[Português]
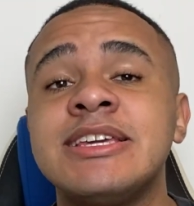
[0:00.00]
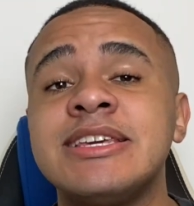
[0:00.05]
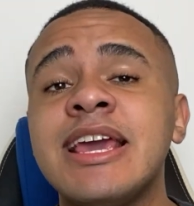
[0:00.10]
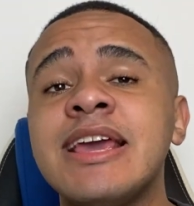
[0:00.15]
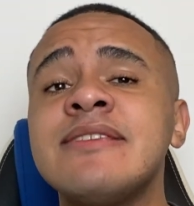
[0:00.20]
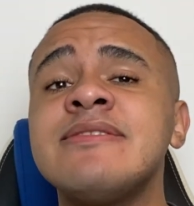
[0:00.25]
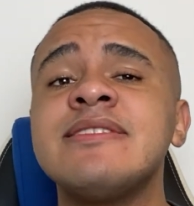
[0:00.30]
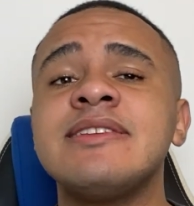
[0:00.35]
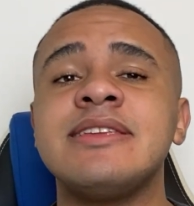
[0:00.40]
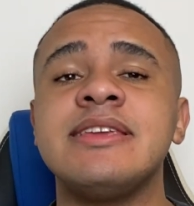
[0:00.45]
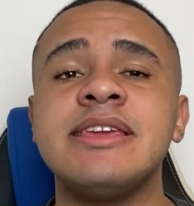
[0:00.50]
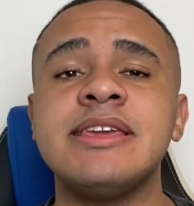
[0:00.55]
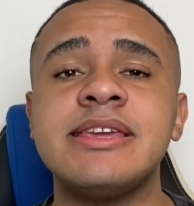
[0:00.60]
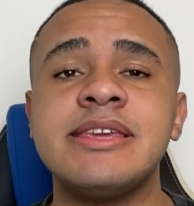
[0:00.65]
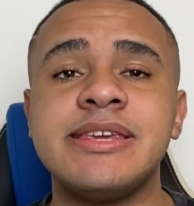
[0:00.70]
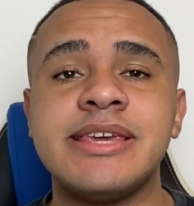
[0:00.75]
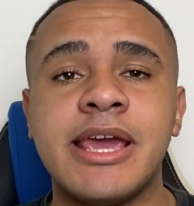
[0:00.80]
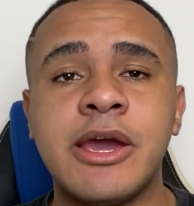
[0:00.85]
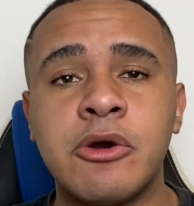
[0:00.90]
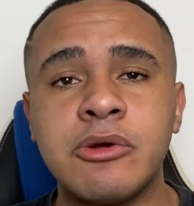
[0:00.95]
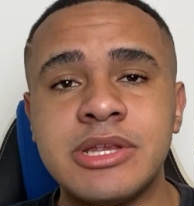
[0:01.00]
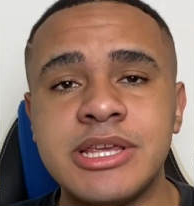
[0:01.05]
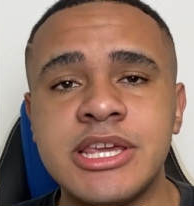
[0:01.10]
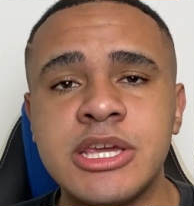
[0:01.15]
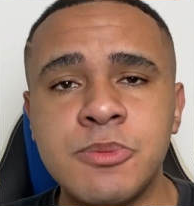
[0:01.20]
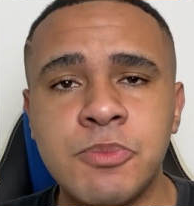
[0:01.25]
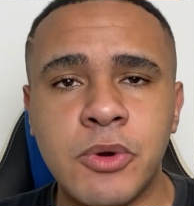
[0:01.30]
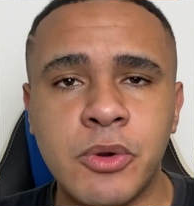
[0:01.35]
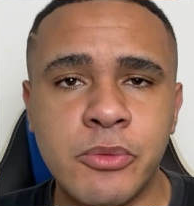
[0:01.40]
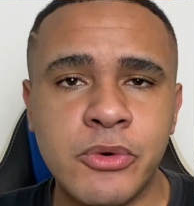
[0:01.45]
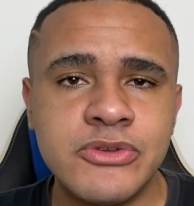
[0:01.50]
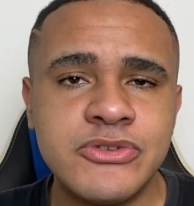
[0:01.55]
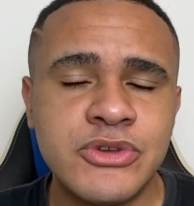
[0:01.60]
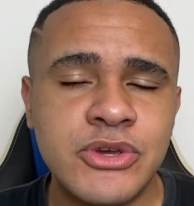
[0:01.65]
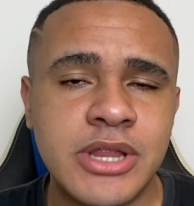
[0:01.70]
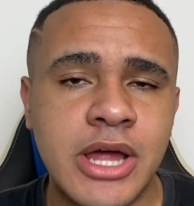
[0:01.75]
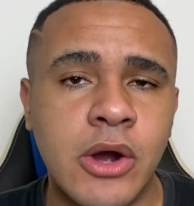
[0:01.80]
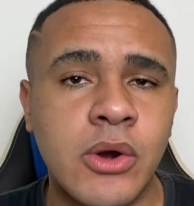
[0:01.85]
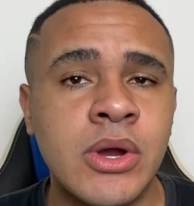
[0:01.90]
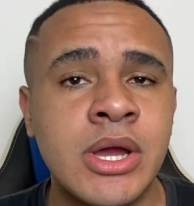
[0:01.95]
E esse link é um link
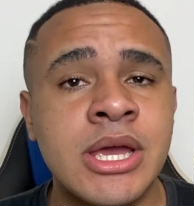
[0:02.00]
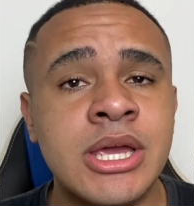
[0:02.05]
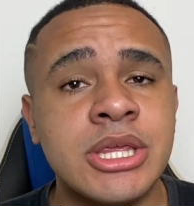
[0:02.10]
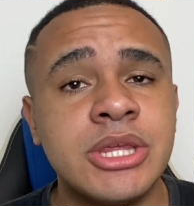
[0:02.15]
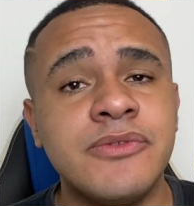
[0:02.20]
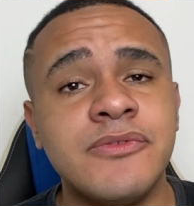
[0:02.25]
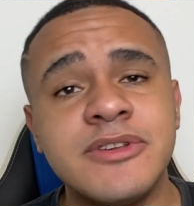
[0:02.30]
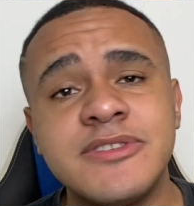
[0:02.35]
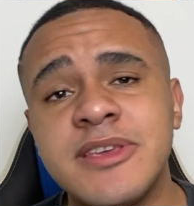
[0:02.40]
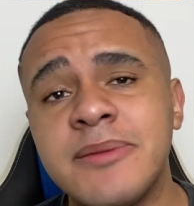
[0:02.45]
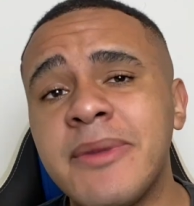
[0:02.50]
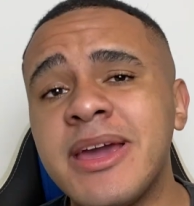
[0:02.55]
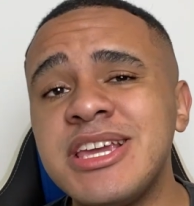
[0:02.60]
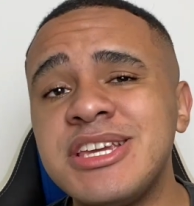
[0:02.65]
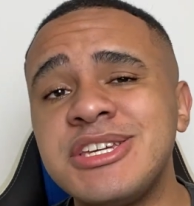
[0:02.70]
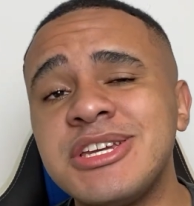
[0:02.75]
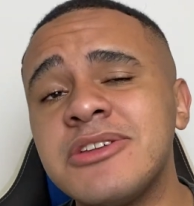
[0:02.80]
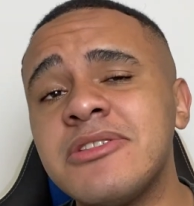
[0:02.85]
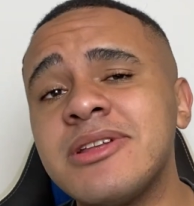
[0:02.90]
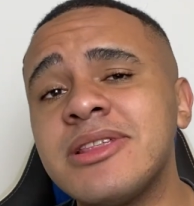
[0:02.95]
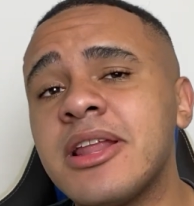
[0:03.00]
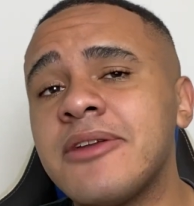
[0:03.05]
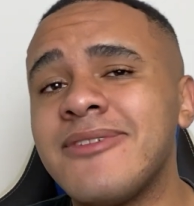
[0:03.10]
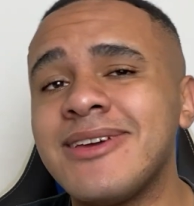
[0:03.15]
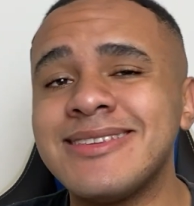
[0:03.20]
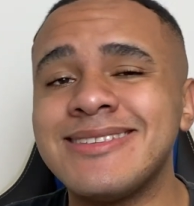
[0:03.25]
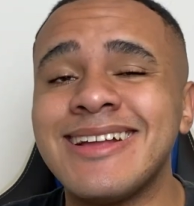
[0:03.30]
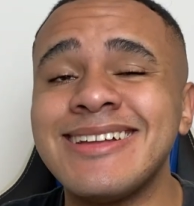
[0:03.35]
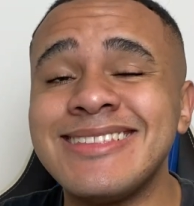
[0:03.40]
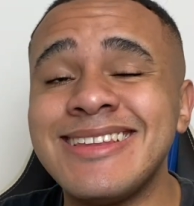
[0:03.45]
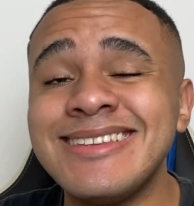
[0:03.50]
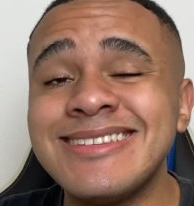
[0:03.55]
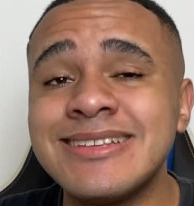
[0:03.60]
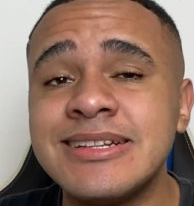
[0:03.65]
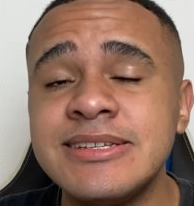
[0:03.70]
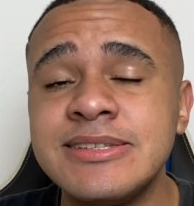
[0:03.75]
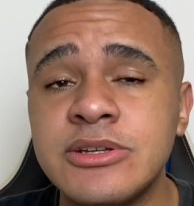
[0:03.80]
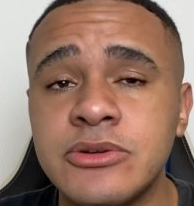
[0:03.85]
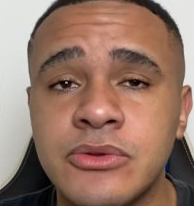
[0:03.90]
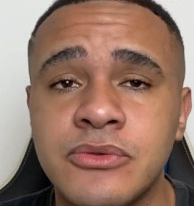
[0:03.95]
promocional, que você baixando através da
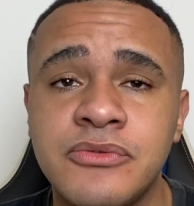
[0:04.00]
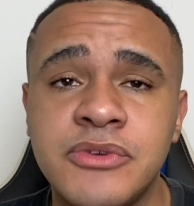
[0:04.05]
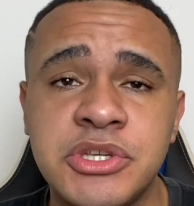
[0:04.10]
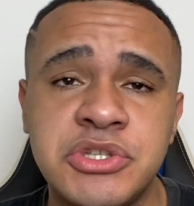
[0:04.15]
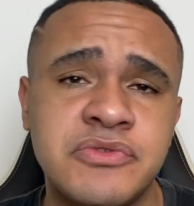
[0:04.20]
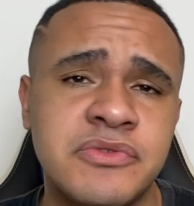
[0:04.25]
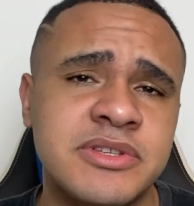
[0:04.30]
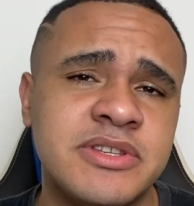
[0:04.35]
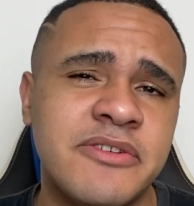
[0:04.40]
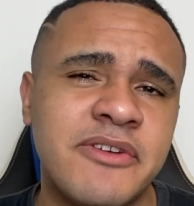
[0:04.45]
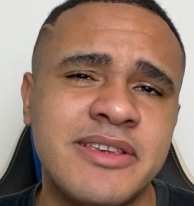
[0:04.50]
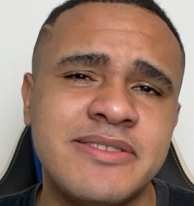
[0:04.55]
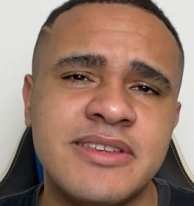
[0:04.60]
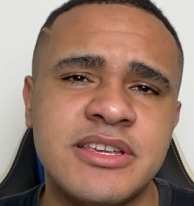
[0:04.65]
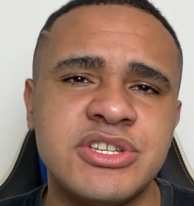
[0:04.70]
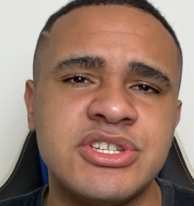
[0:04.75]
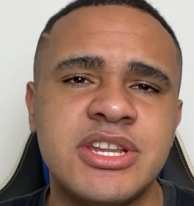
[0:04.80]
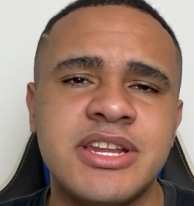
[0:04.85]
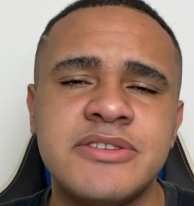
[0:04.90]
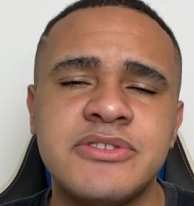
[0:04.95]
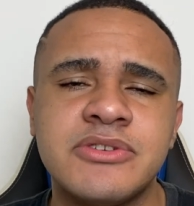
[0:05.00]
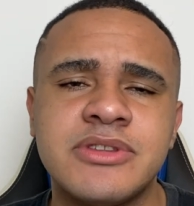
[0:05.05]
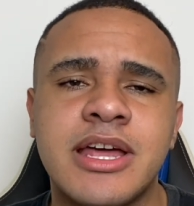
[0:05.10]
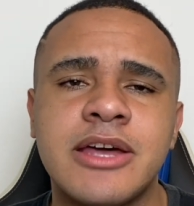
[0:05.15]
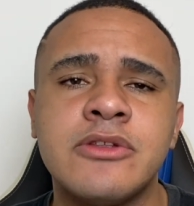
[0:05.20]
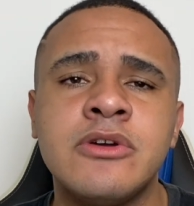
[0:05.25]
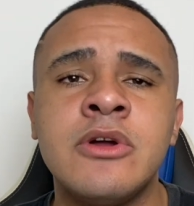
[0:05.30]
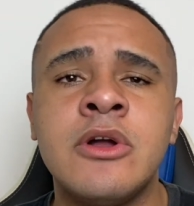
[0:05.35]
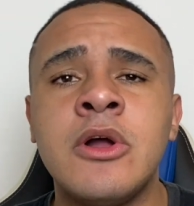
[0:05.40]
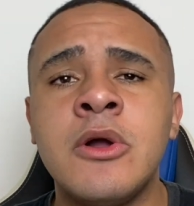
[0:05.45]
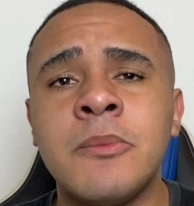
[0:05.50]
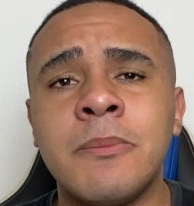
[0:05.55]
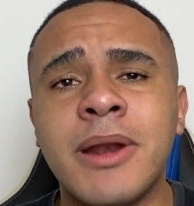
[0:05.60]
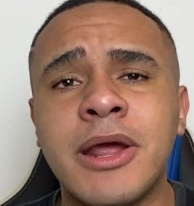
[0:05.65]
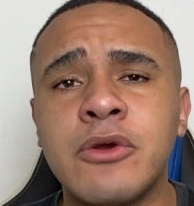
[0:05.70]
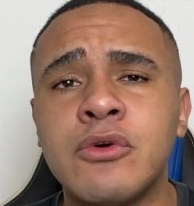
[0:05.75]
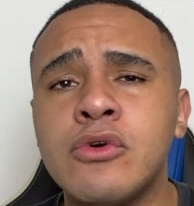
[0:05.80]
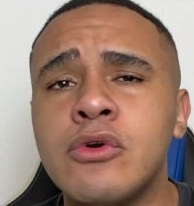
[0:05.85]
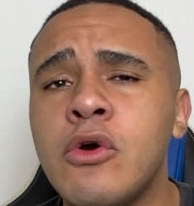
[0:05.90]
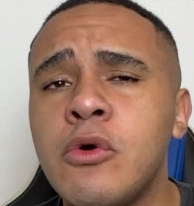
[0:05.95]
descrição do vídeo, você vai ser direcionado
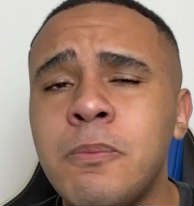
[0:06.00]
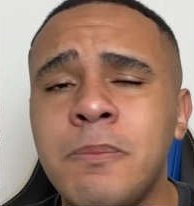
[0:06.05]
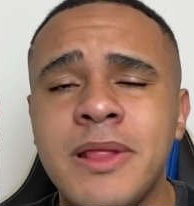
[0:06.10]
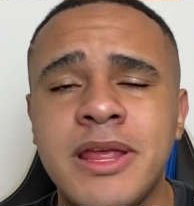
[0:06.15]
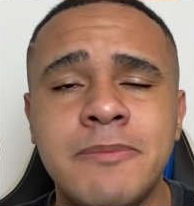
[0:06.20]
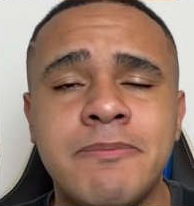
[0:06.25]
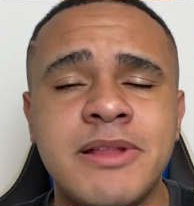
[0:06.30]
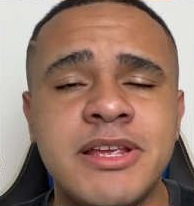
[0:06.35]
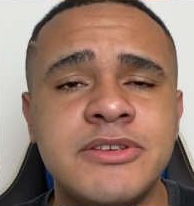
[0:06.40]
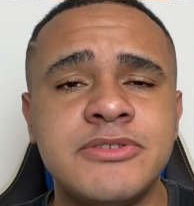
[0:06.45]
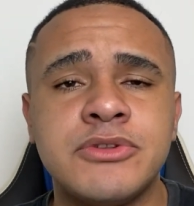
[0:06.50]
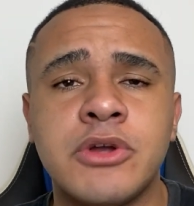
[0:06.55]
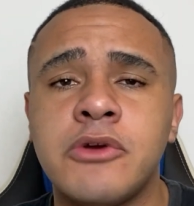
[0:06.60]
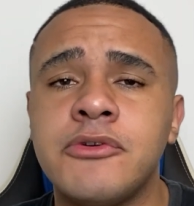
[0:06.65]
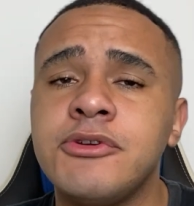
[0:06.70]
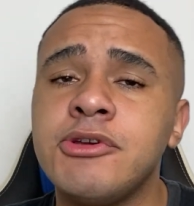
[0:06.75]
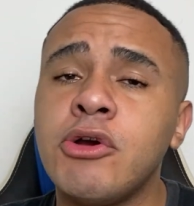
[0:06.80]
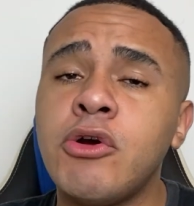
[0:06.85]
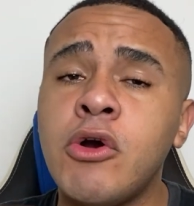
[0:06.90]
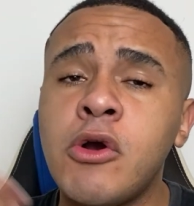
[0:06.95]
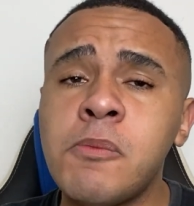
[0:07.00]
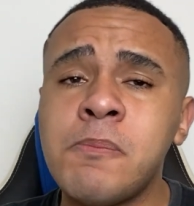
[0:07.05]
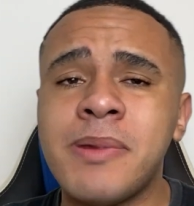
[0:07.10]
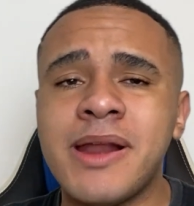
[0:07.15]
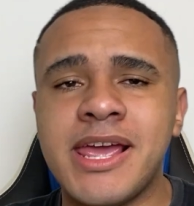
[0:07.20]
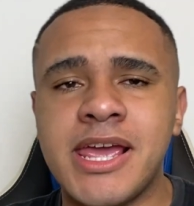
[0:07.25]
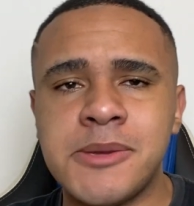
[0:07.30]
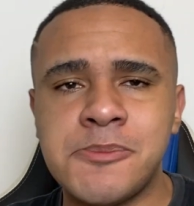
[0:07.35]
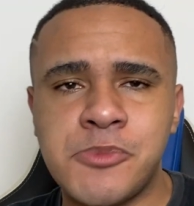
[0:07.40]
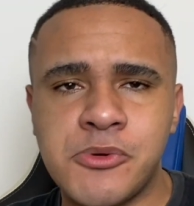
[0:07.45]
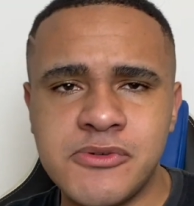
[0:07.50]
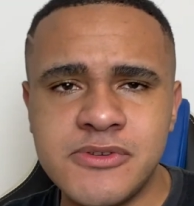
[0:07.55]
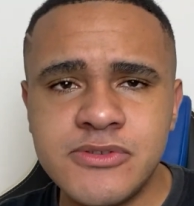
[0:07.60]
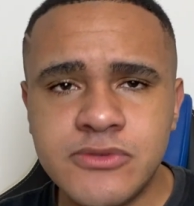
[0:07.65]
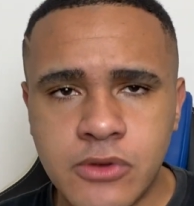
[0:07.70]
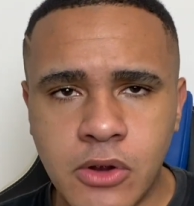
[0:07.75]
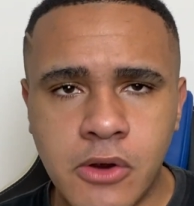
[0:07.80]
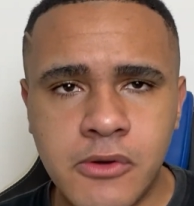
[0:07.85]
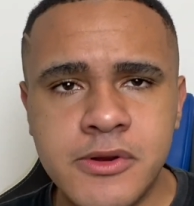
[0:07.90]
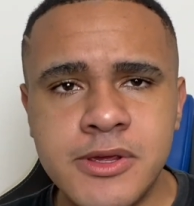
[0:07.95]
para Google Play, Play Store ou para Apple
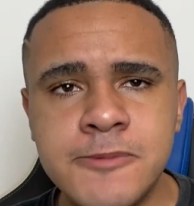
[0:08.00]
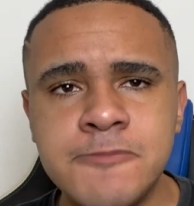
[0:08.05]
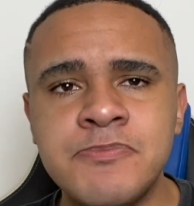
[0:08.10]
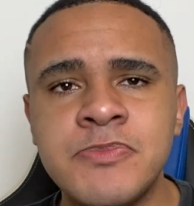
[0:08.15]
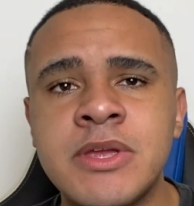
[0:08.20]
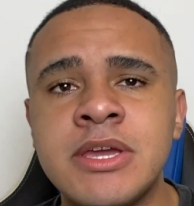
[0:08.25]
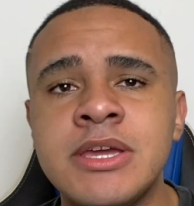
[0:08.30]
Store.